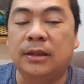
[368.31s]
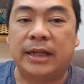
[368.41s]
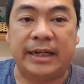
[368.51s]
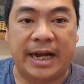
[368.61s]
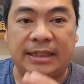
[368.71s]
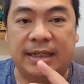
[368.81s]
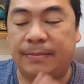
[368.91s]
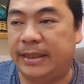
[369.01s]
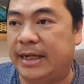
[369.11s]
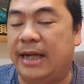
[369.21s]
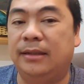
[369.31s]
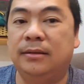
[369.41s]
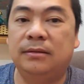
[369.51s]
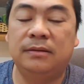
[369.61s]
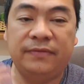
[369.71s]
Kể cả sàn Binance
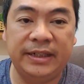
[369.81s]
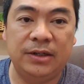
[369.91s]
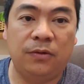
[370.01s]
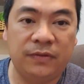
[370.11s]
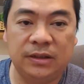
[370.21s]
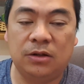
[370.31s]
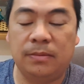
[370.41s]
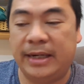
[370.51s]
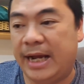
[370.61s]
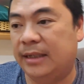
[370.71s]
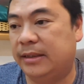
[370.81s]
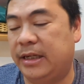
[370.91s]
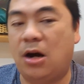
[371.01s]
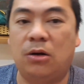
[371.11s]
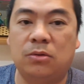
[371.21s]
ví dụ vừa rồi bị hack thì
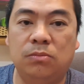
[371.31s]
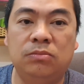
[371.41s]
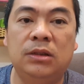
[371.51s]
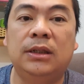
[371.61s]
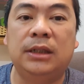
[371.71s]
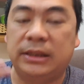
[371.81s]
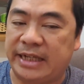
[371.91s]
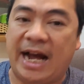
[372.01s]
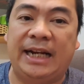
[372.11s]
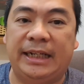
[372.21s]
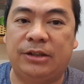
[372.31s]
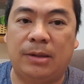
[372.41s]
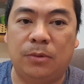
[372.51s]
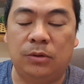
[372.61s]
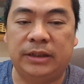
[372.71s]
họ cũng trả lại
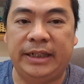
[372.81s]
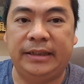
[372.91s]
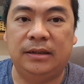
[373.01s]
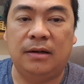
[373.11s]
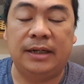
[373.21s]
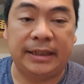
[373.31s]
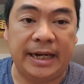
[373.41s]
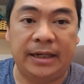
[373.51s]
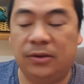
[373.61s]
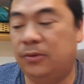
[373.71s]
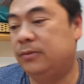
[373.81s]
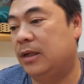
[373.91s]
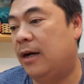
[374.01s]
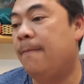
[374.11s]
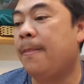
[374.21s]
toàn bộ tiền cho khách hàng luôn
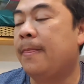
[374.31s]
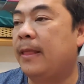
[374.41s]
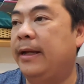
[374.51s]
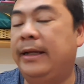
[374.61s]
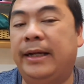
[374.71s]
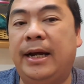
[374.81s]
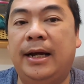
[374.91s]
đó. Thì